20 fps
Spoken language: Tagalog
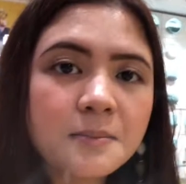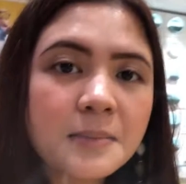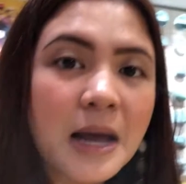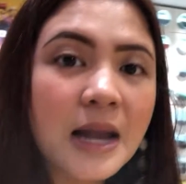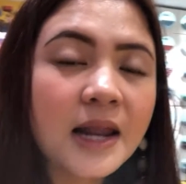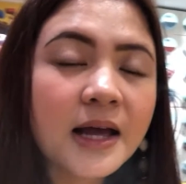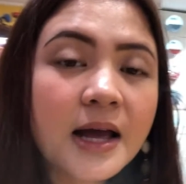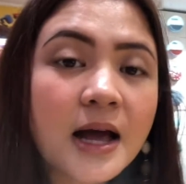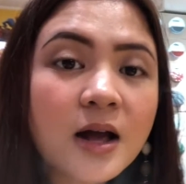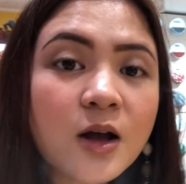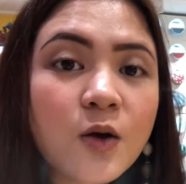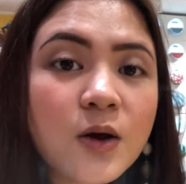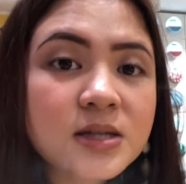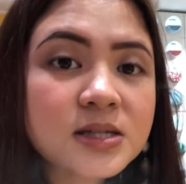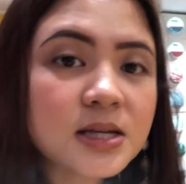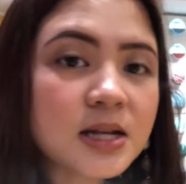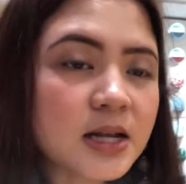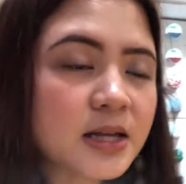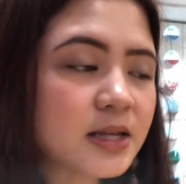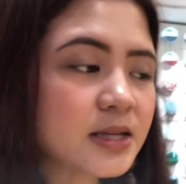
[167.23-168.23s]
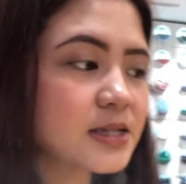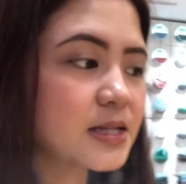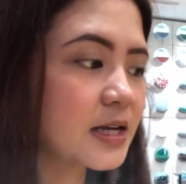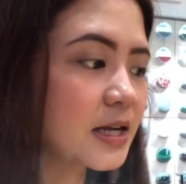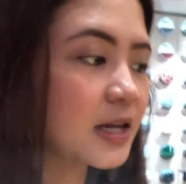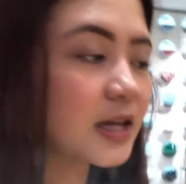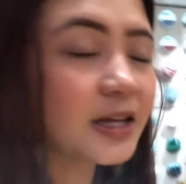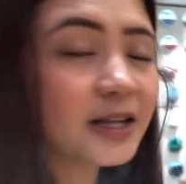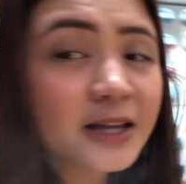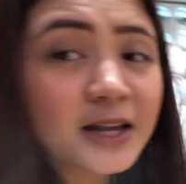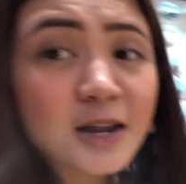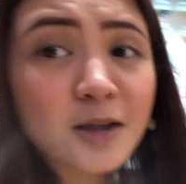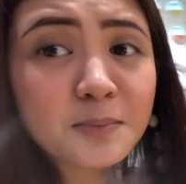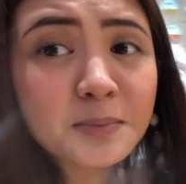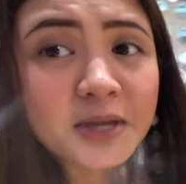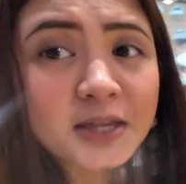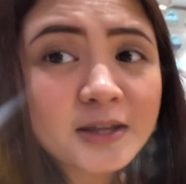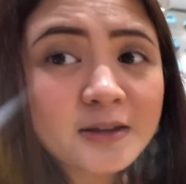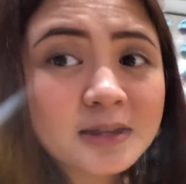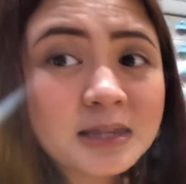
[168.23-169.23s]
Bale, gagawa sila ng sarili nilang
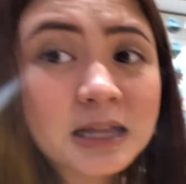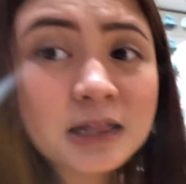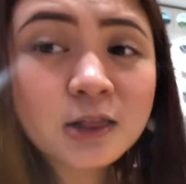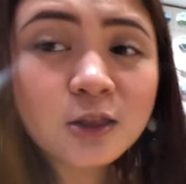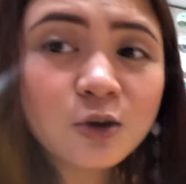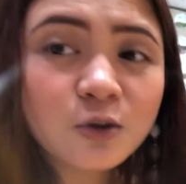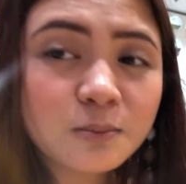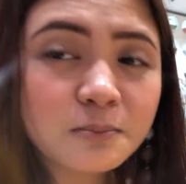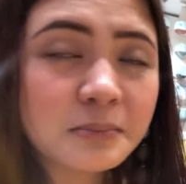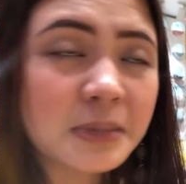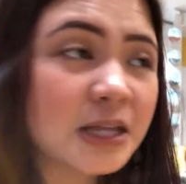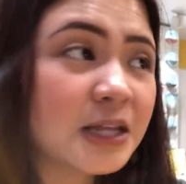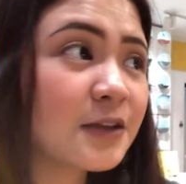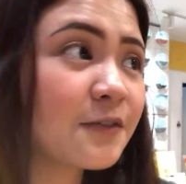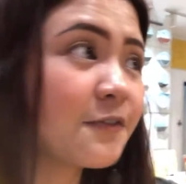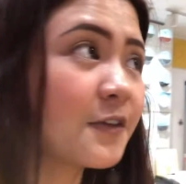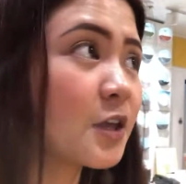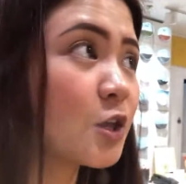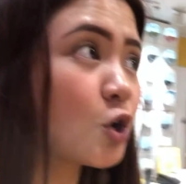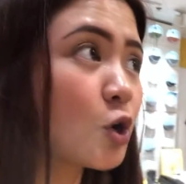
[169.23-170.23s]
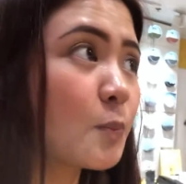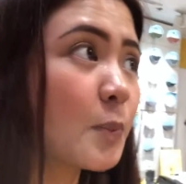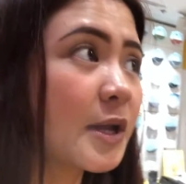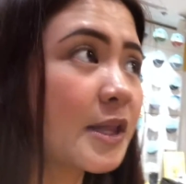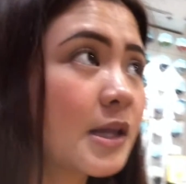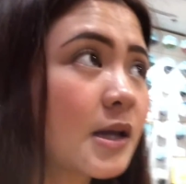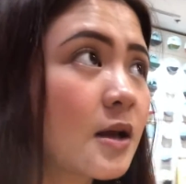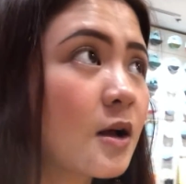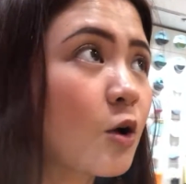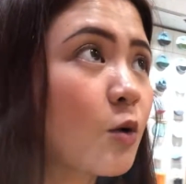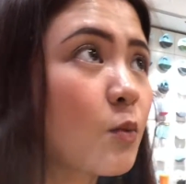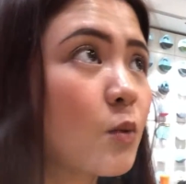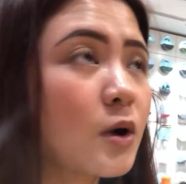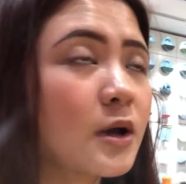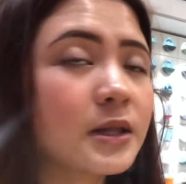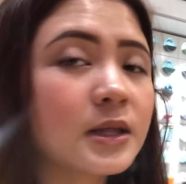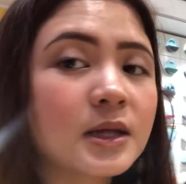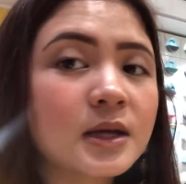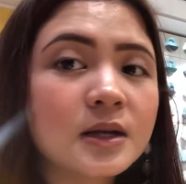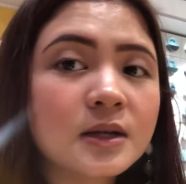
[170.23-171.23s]
mini, tatlo, mini figure. Pwede kang
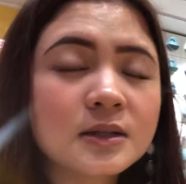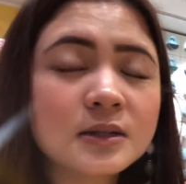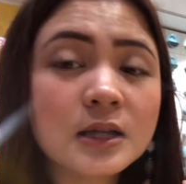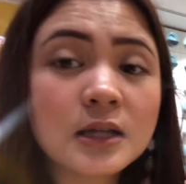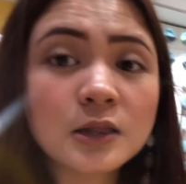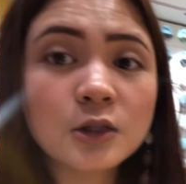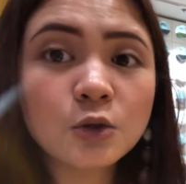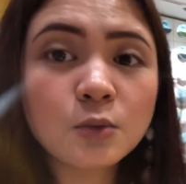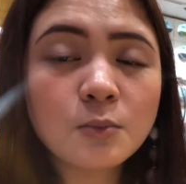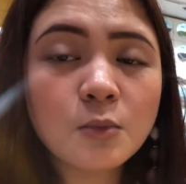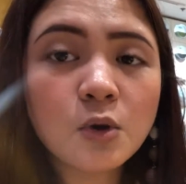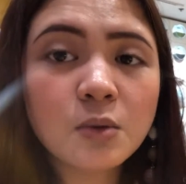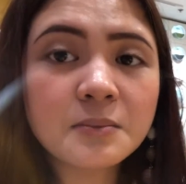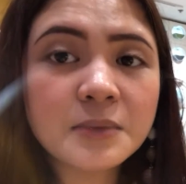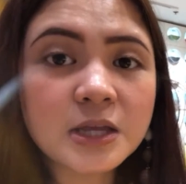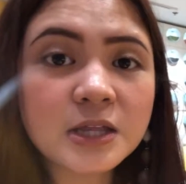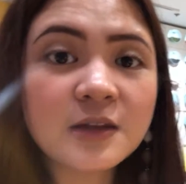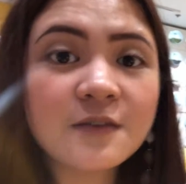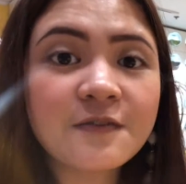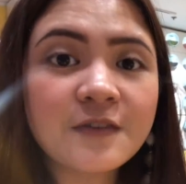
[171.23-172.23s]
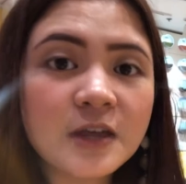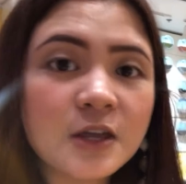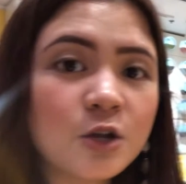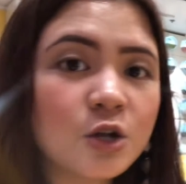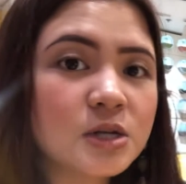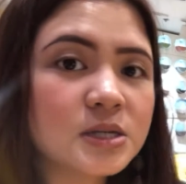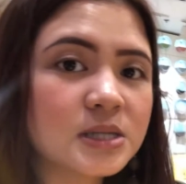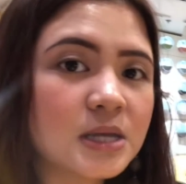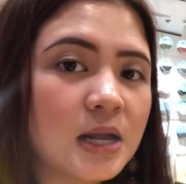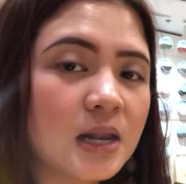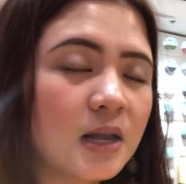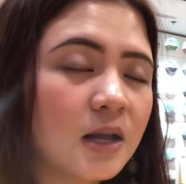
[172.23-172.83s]
gumawa ng tatlong mong figure sa